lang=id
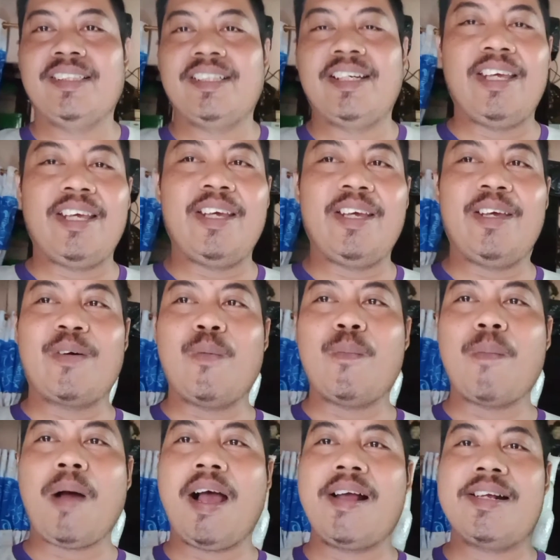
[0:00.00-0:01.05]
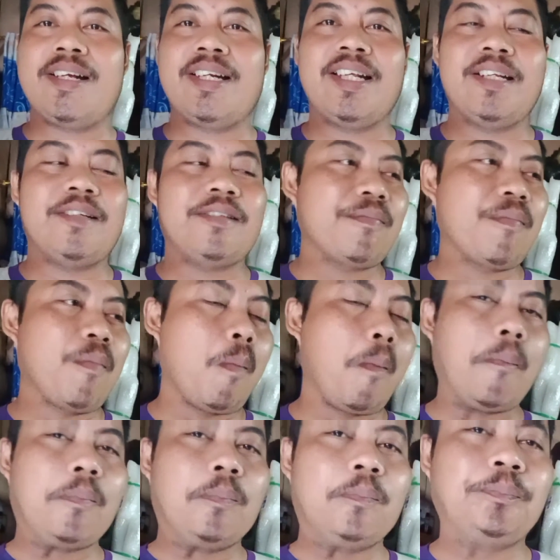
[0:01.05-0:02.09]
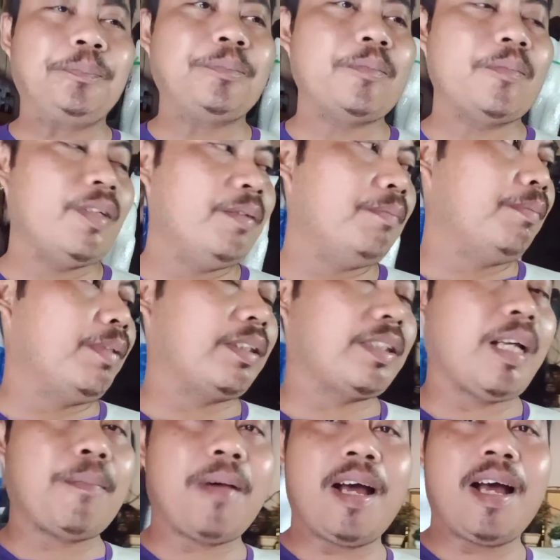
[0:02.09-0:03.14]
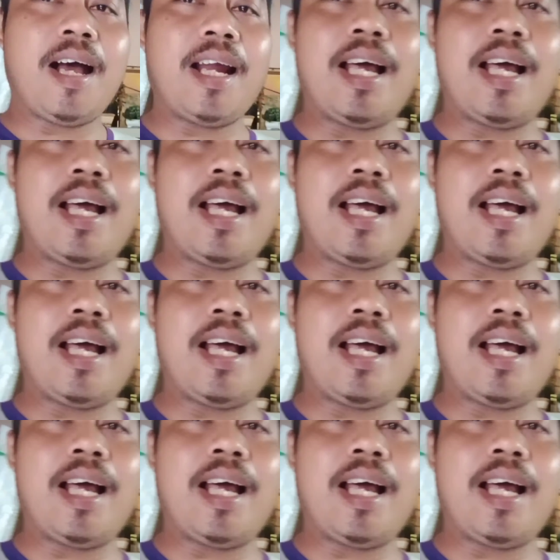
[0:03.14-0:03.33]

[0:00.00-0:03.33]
Di rumah ini. Hmm. Bersama